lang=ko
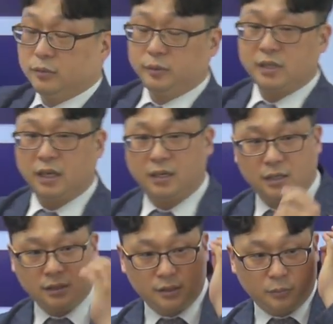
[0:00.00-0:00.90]
부분은 제가
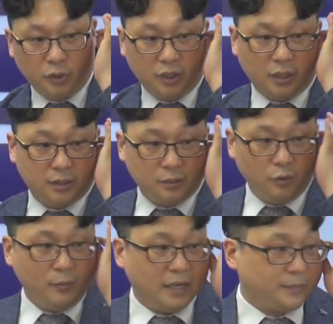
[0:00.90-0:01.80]
사실 여기에 다
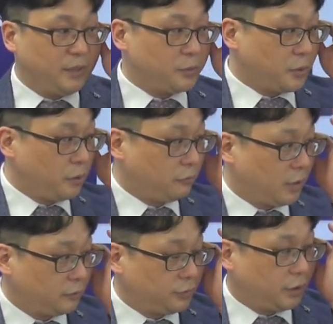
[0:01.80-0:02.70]
쓰고 말씀드리긴 좀 어려울 것
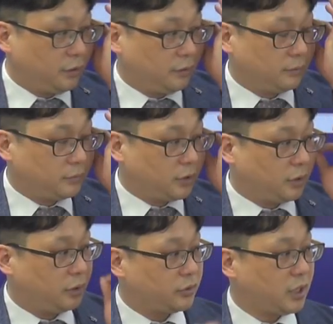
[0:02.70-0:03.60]
같고요.
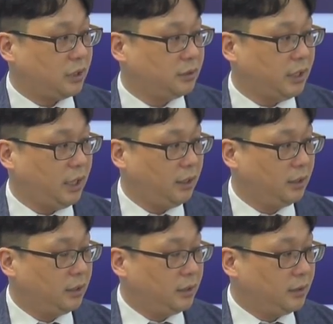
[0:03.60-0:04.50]
최근에
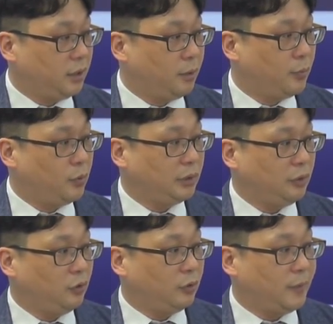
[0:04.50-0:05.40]
연봉
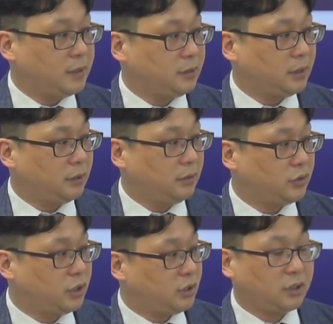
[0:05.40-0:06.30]
들어놓고 봤을 때는
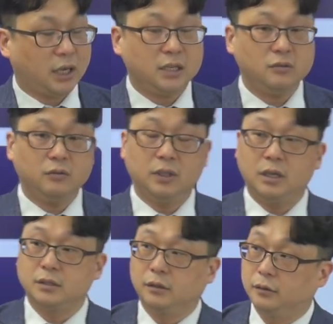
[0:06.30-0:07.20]
취득하시고
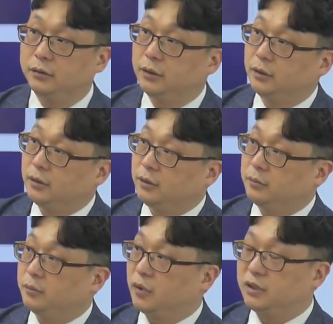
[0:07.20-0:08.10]
나서
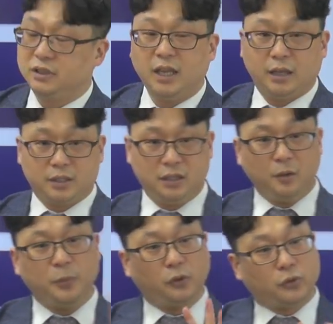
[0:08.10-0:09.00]
크게
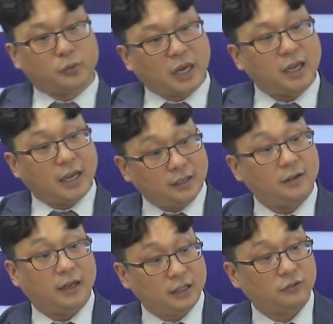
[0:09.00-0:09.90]
지역별로 좀 차이가 있는
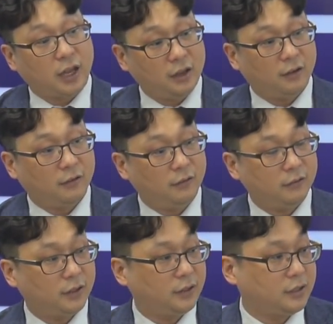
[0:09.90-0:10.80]
것 같기도 해요.
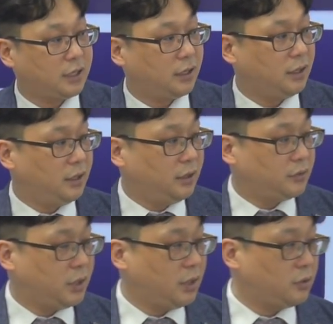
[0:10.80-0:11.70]
그런데 이제
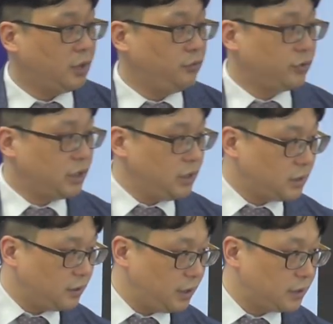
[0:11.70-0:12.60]
최소한 6,
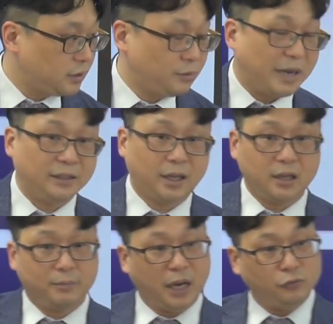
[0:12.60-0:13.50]
7천에서
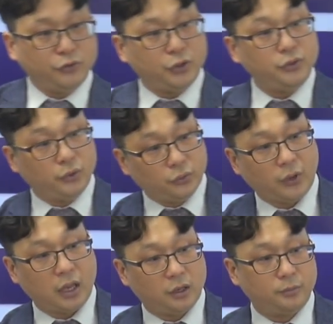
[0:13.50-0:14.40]
많게는 한 8, 9천
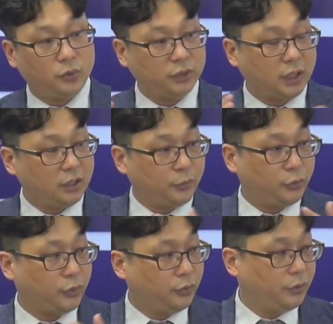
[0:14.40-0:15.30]
정도의 연봉대를
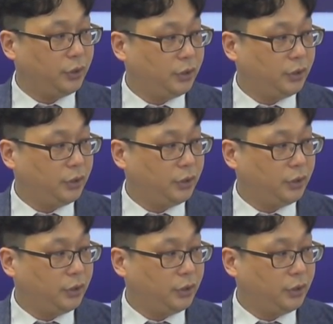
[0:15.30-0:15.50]
보통